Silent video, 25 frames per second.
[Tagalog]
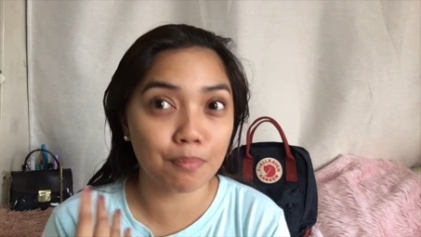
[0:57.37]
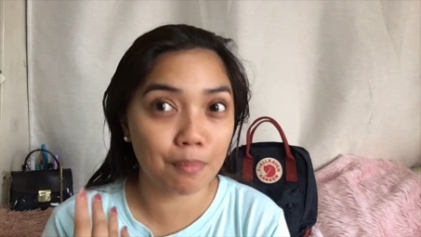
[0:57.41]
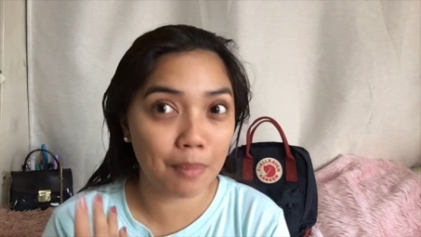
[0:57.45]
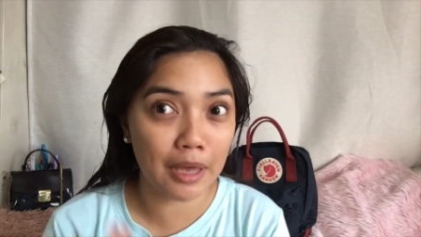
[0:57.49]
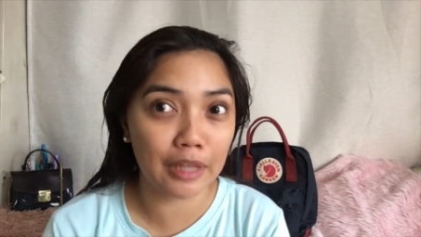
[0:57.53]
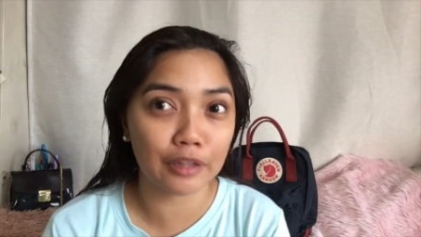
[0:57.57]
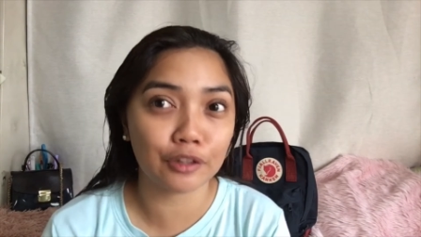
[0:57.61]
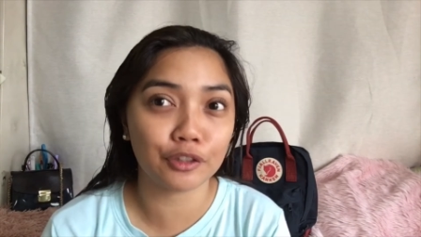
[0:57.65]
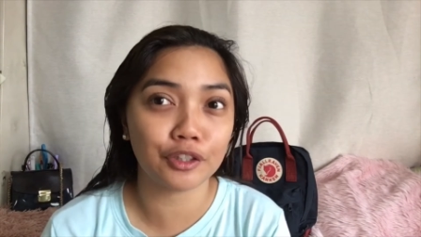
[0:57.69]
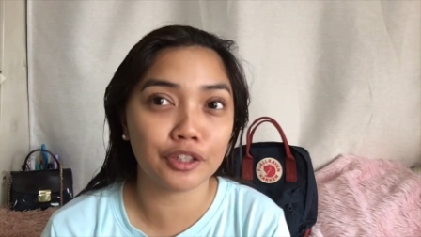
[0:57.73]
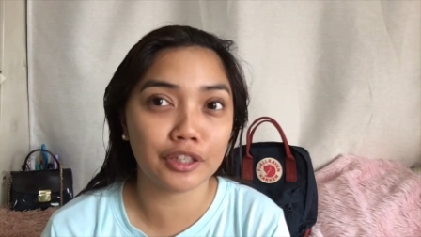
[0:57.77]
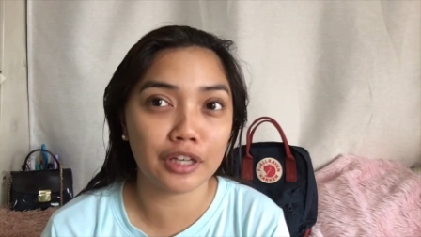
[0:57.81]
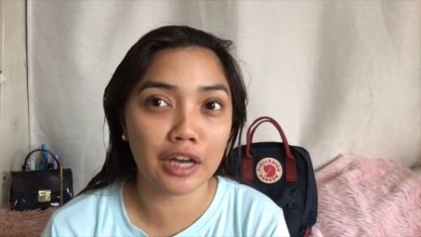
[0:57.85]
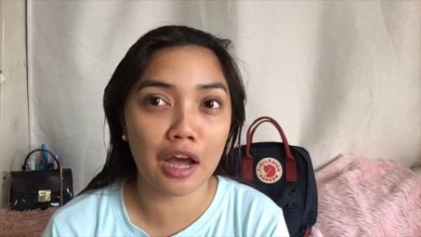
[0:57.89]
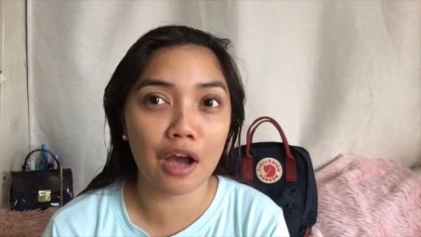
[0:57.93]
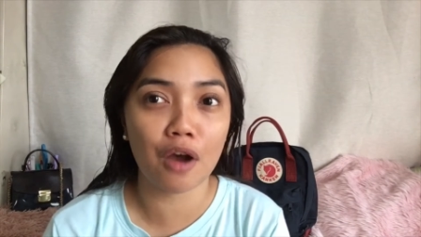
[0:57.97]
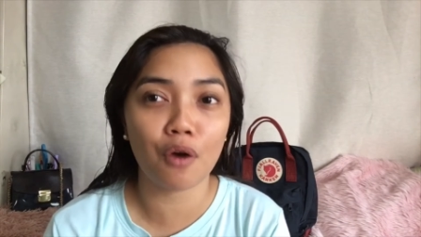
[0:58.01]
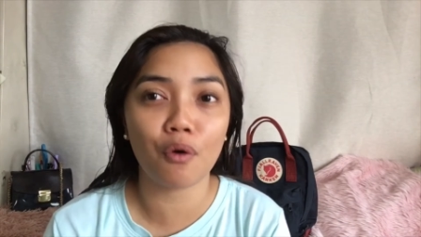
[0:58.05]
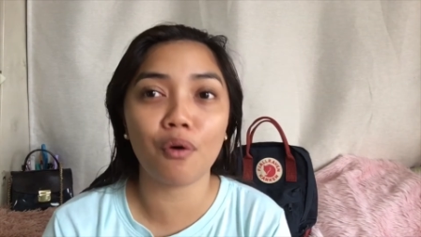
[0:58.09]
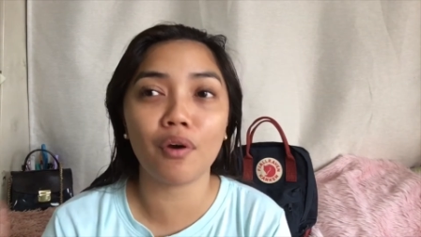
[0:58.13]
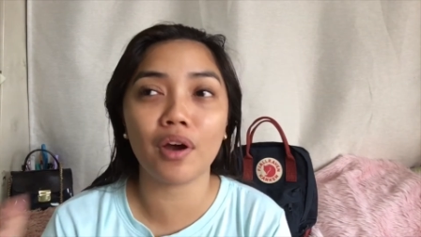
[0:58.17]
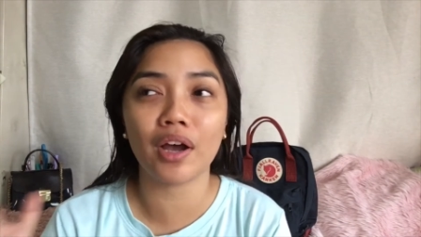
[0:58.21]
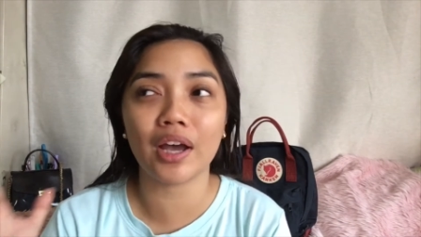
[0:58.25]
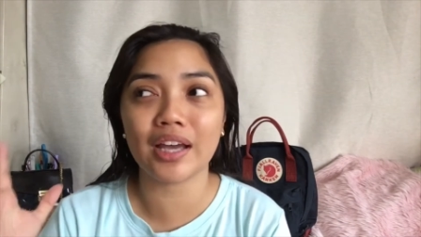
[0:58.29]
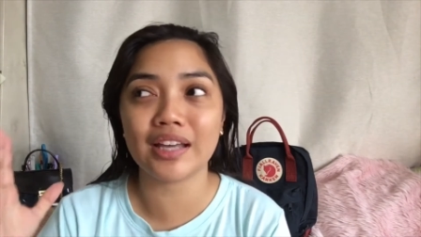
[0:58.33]
better
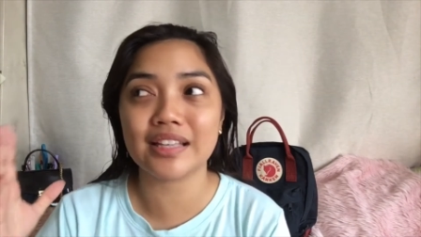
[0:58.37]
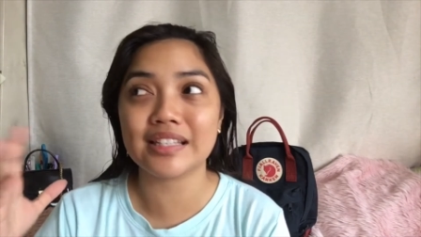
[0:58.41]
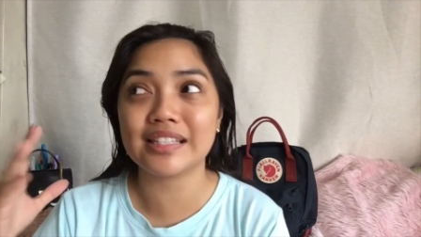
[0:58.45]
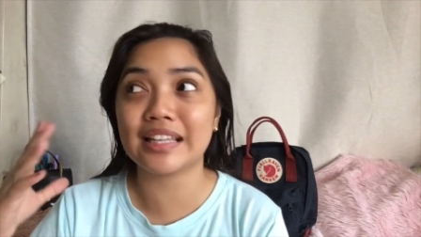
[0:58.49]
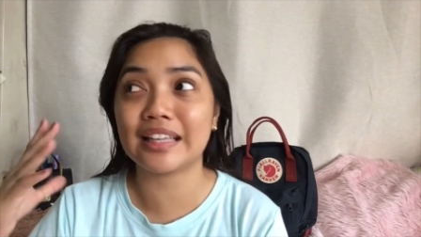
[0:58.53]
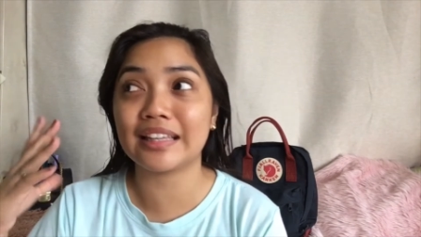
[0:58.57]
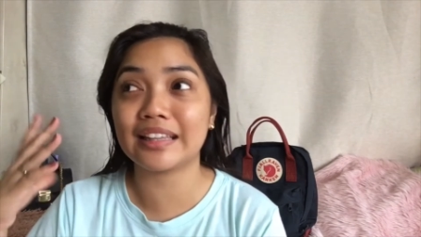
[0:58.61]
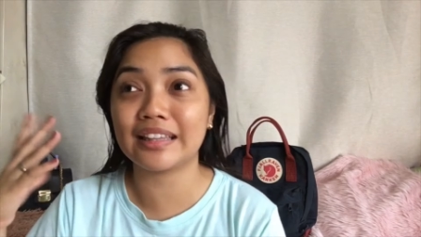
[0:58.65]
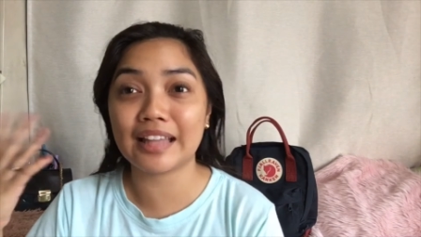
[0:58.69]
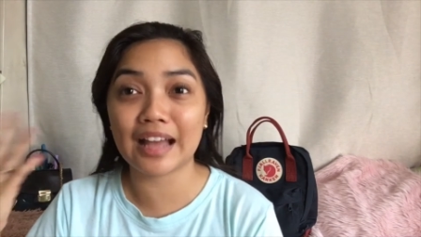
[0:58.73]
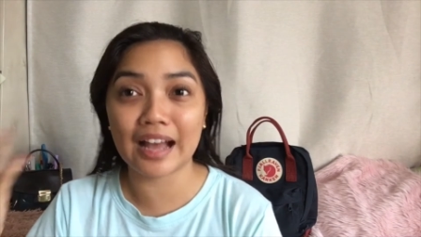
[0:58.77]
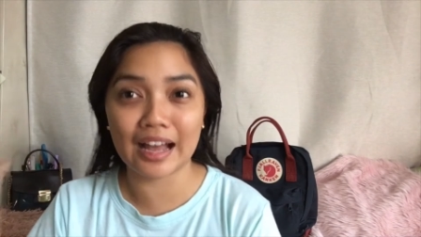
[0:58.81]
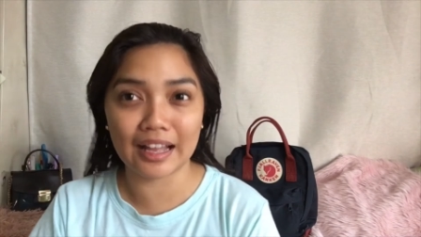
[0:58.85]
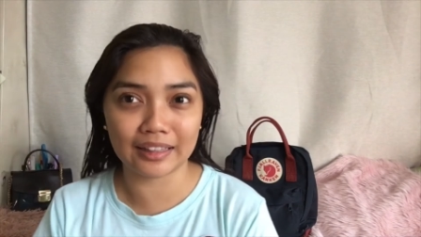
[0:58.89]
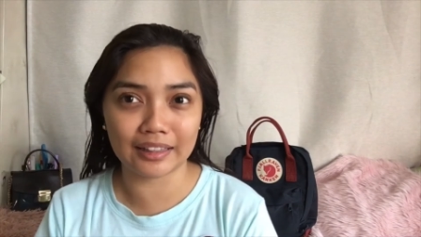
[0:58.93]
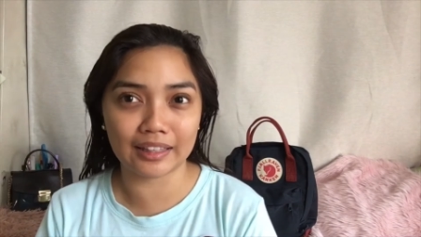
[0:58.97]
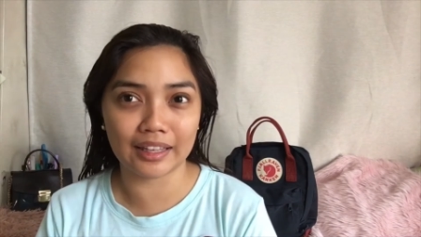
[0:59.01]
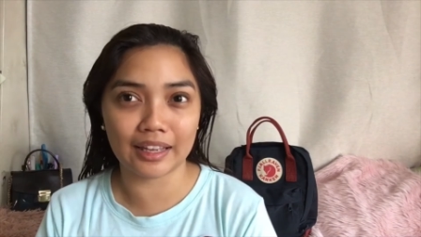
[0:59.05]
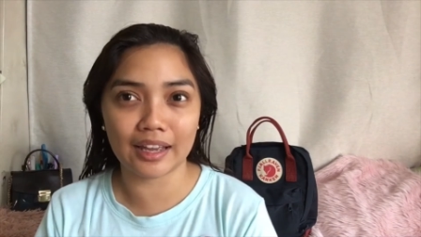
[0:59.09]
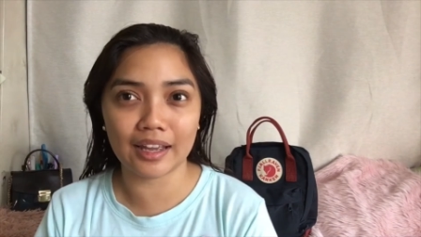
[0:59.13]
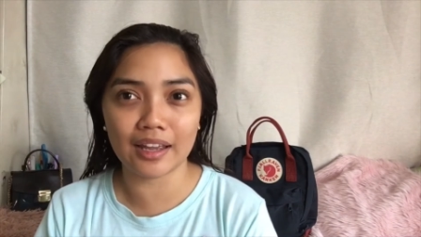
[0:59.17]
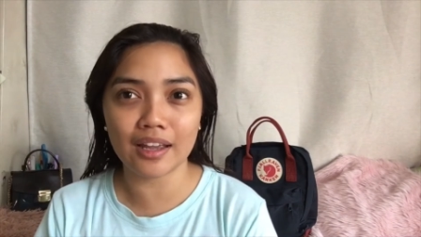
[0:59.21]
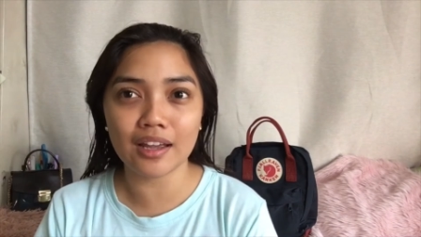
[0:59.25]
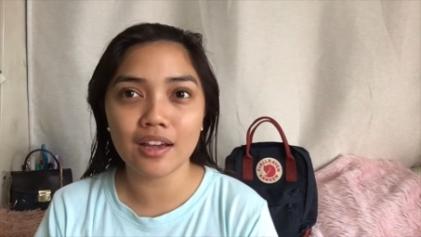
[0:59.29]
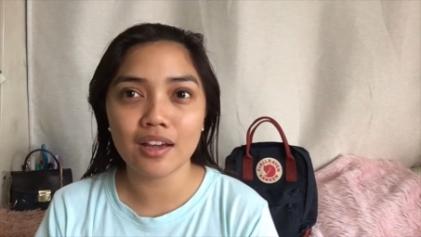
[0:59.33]
now kesa
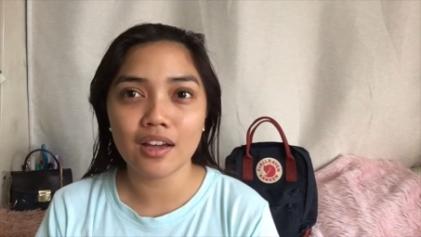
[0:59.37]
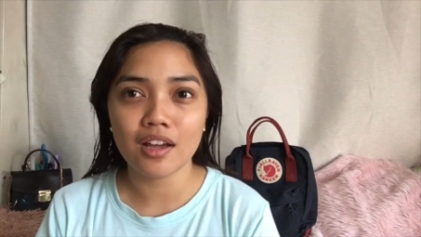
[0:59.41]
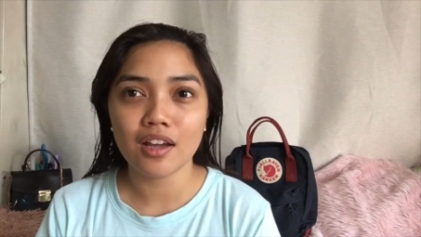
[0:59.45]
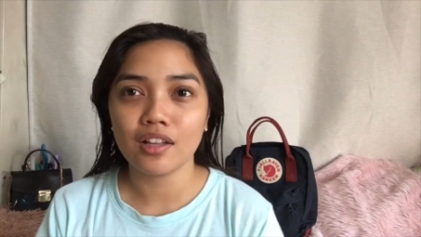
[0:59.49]
dati